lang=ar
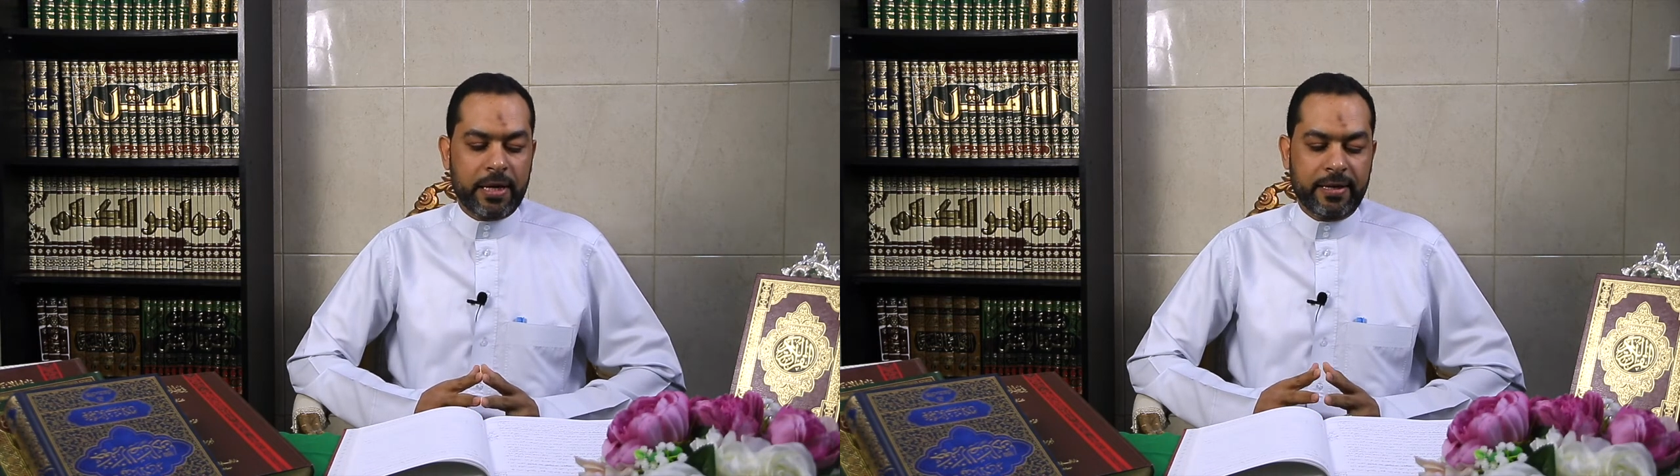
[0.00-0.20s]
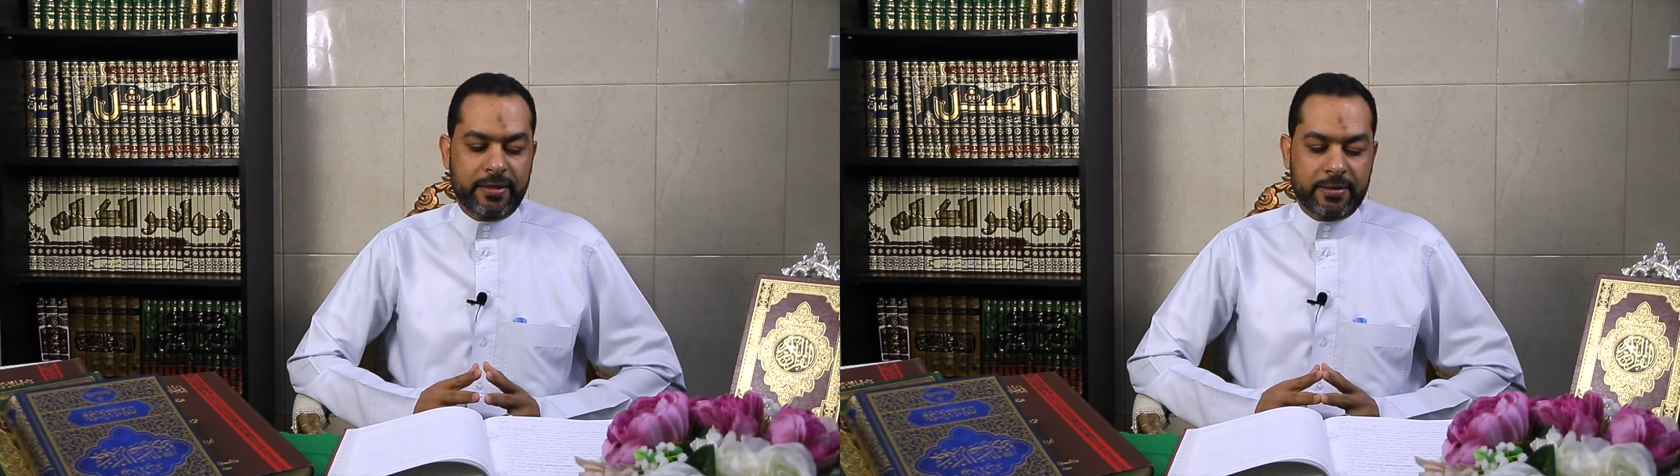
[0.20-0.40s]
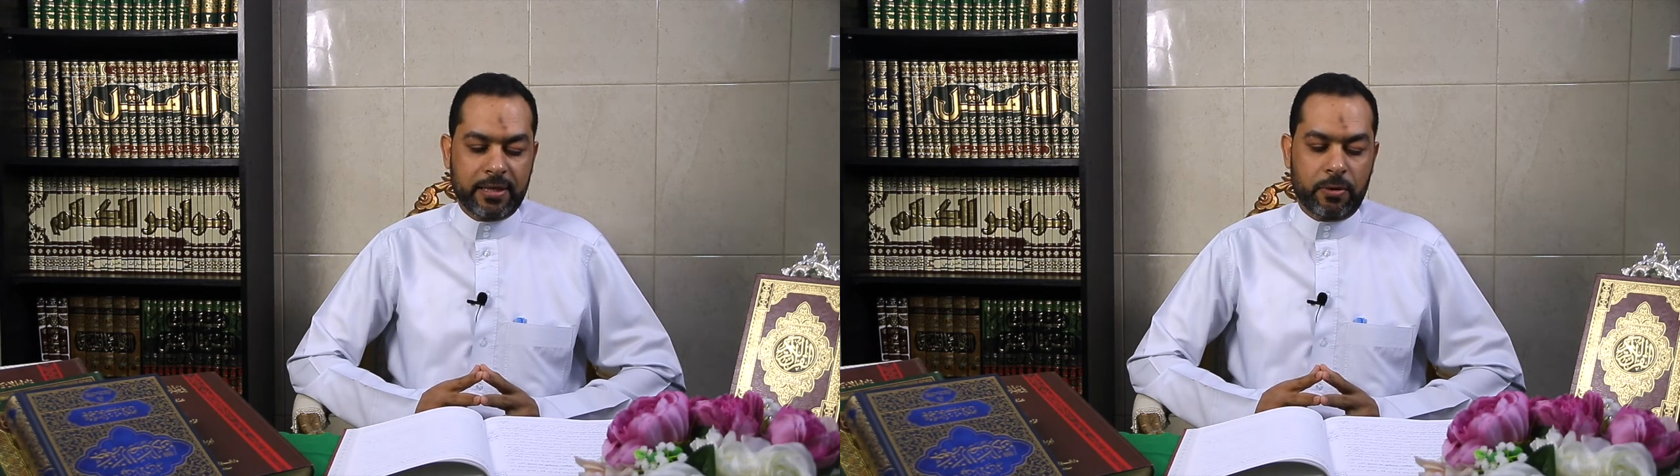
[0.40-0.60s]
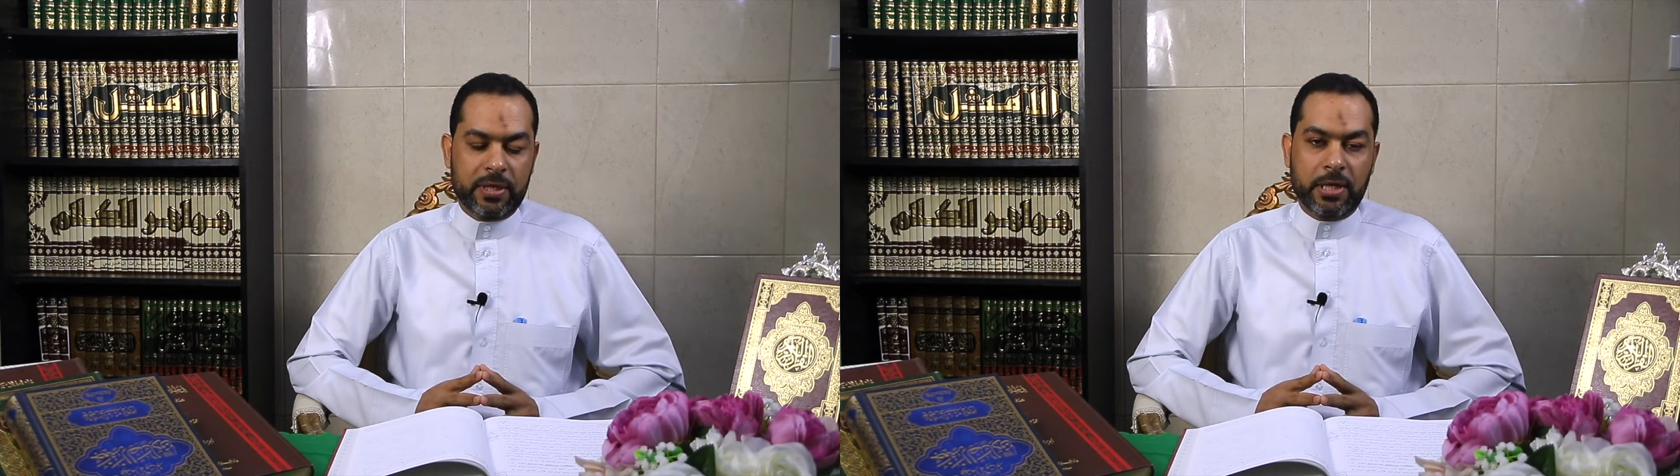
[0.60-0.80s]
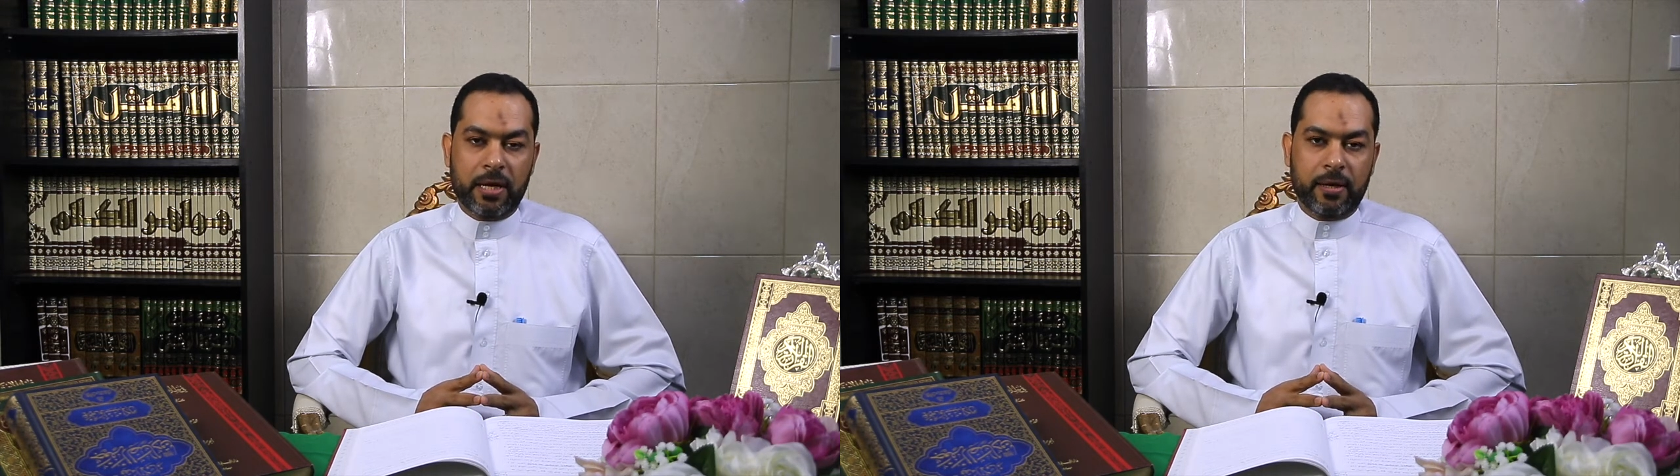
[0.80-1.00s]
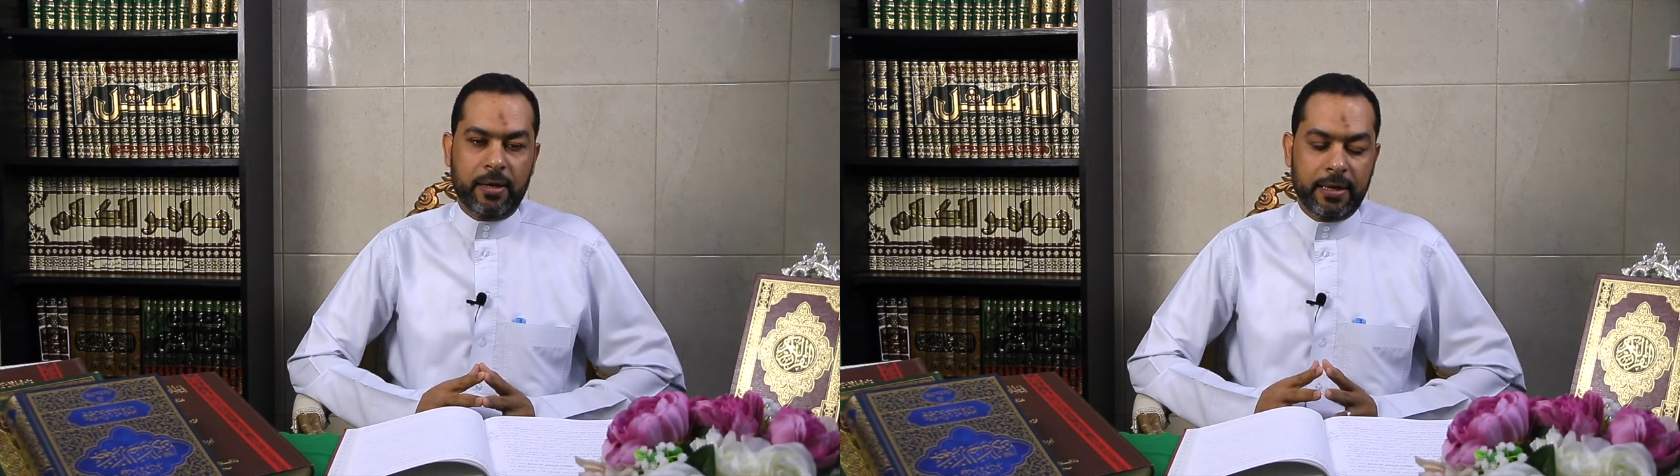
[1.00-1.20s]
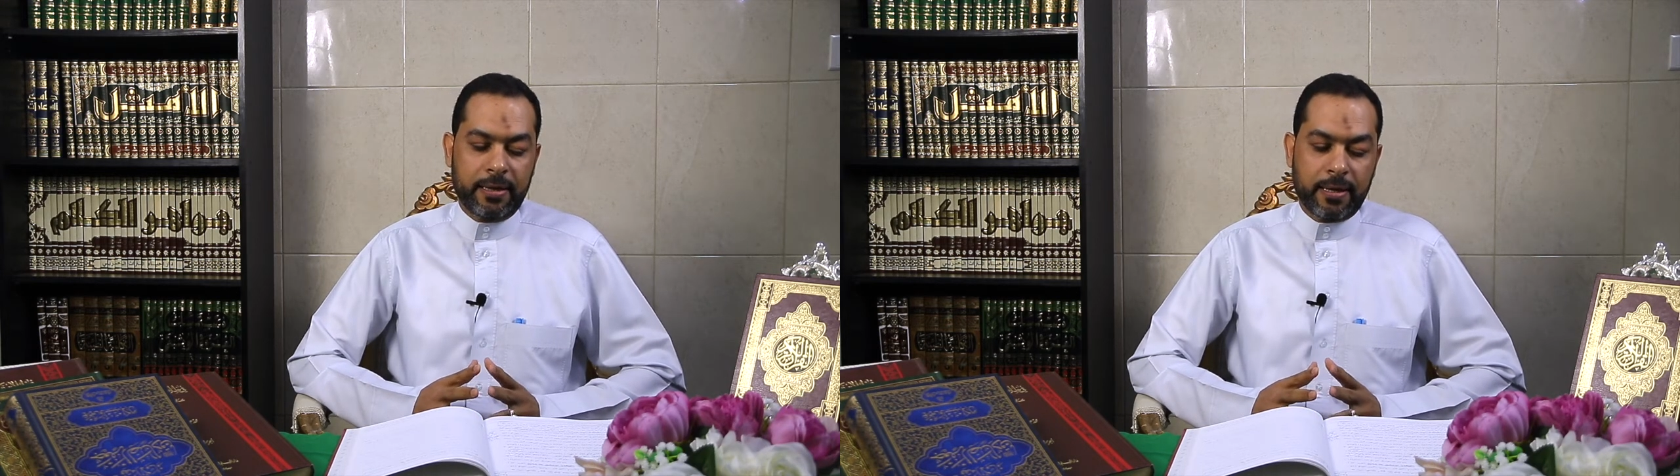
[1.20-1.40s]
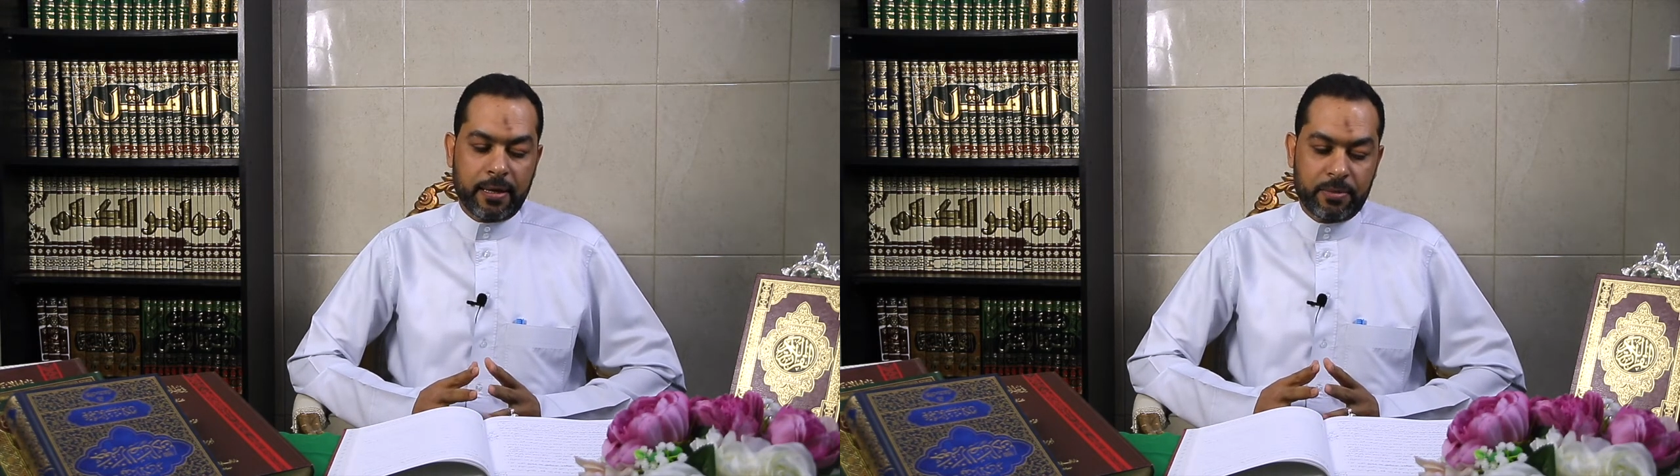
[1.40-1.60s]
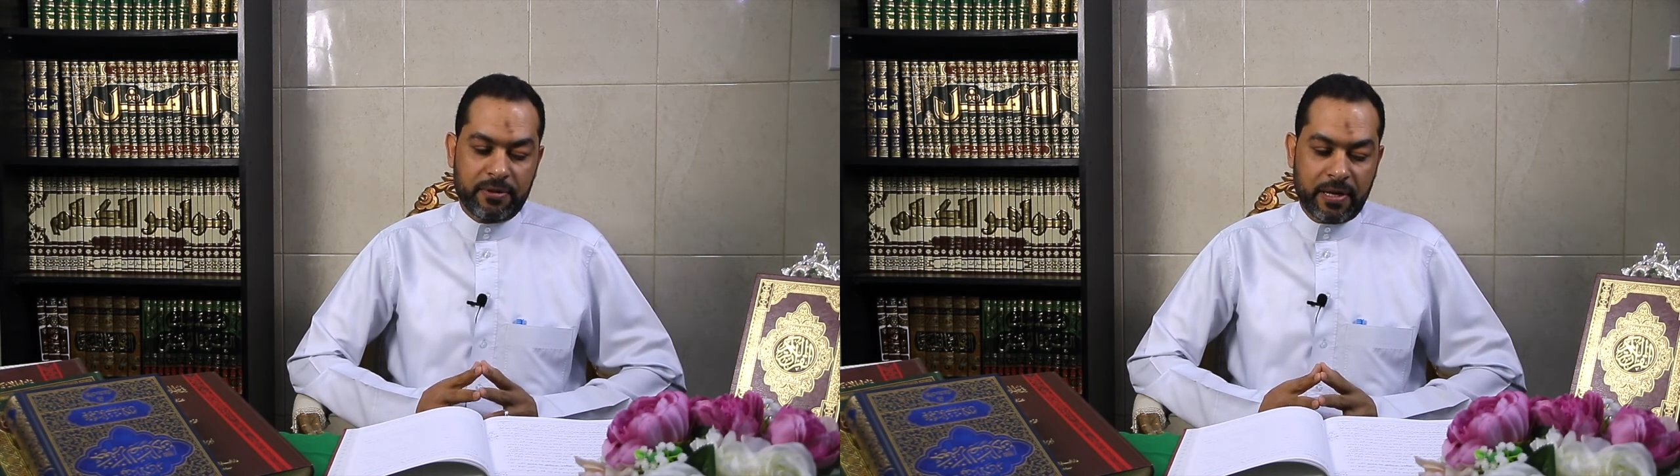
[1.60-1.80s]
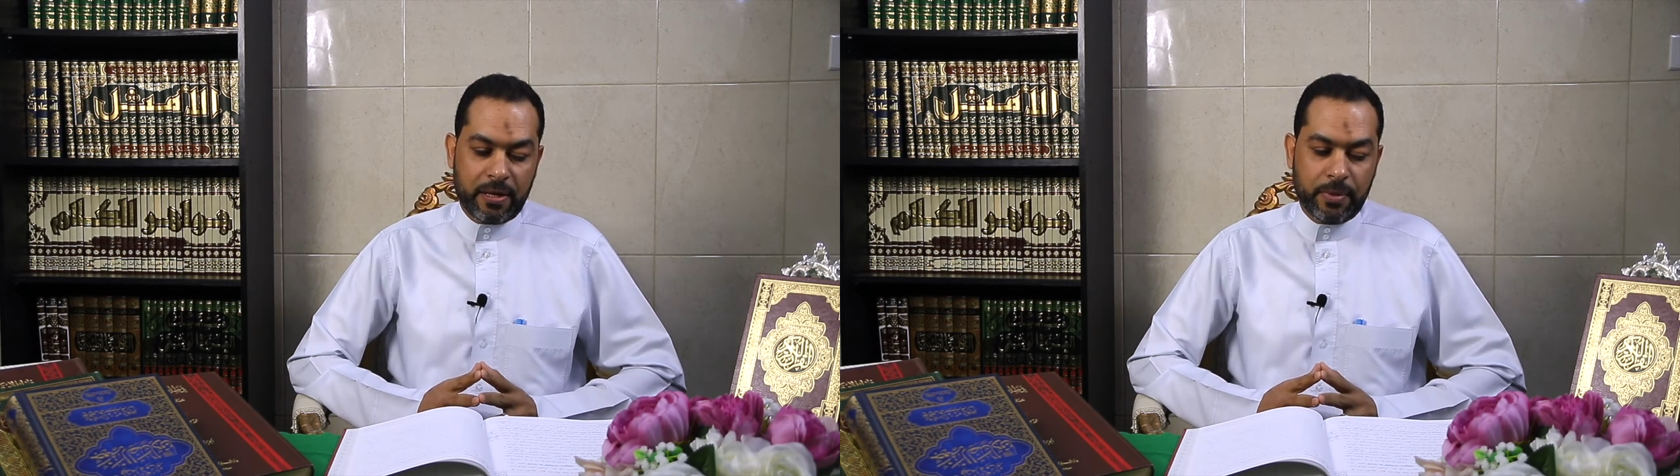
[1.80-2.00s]
أن نتجاوزها إلا
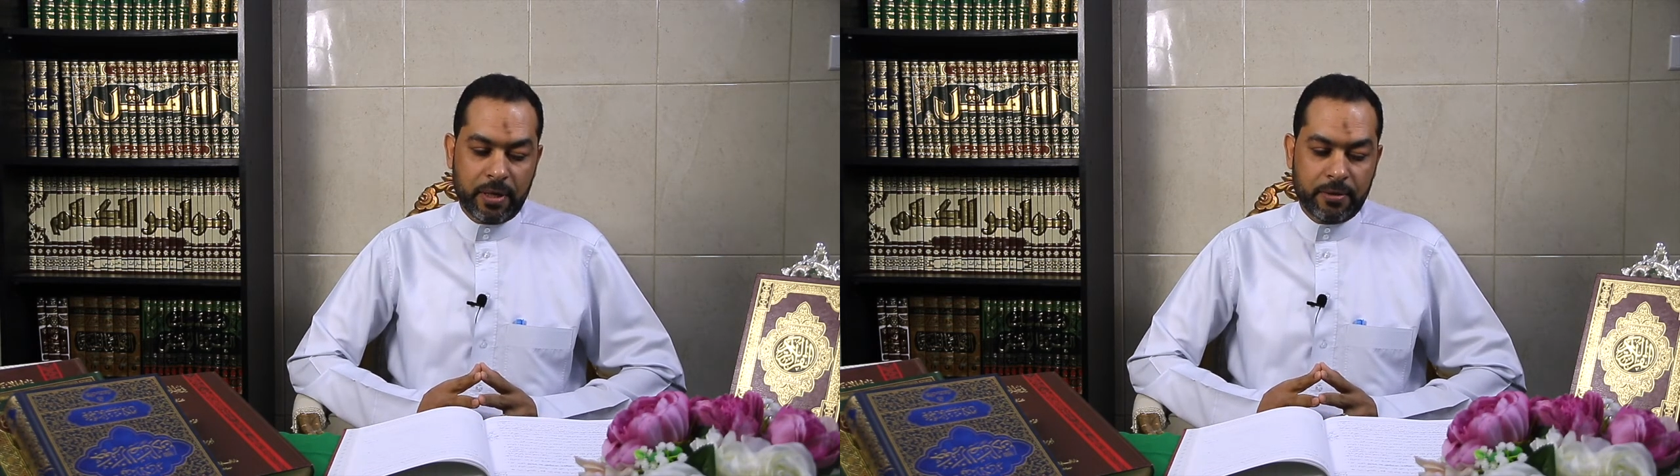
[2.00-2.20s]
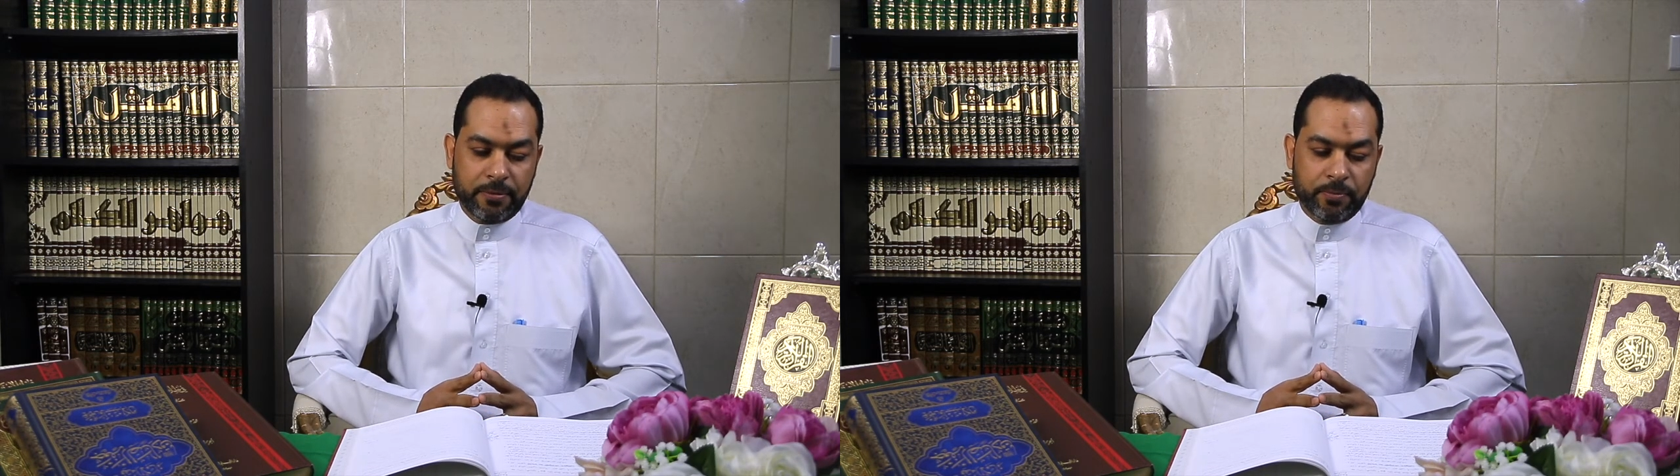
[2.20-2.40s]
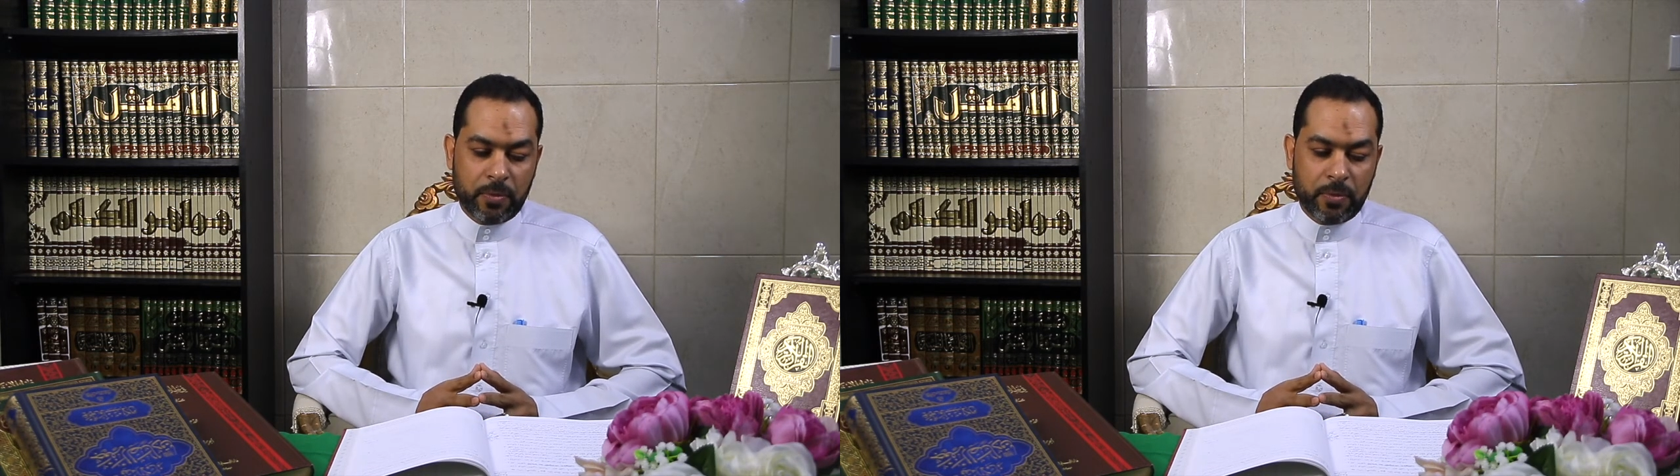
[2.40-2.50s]
بفهم